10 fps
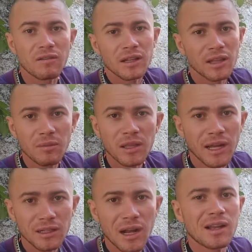vai
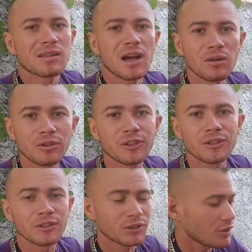terminar de rasgar
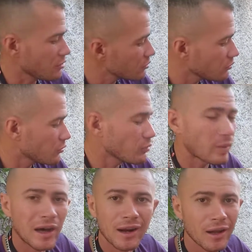hoje. E eu não vou
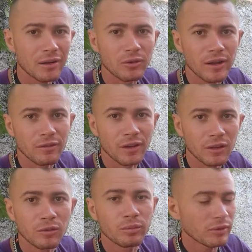parar o
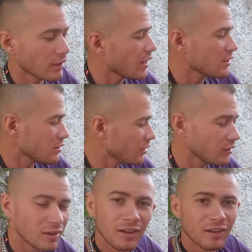evento por causa
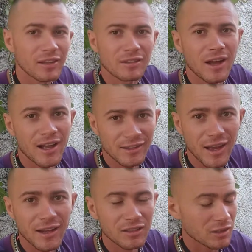de, desse
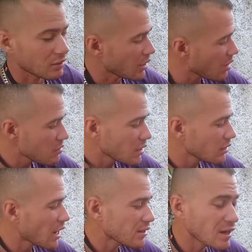rasgadinho. Termina
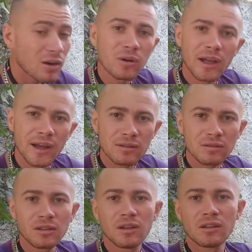de rasgar o
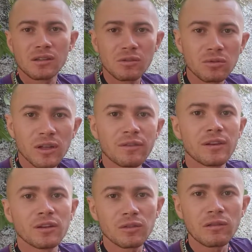resto,
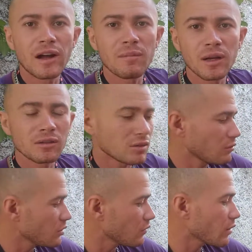segunda-feira eu vou lá e mando. Se
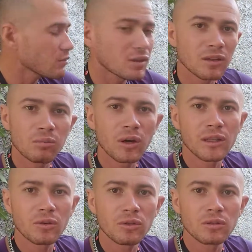não tiver conserto,
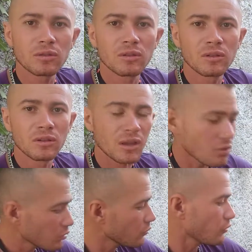bota outro.
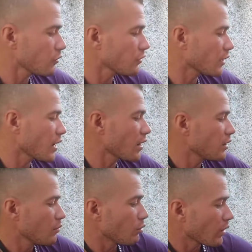Eu não vou ficar
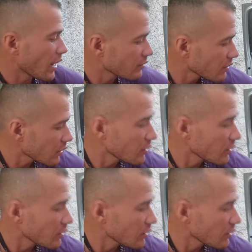por causa disso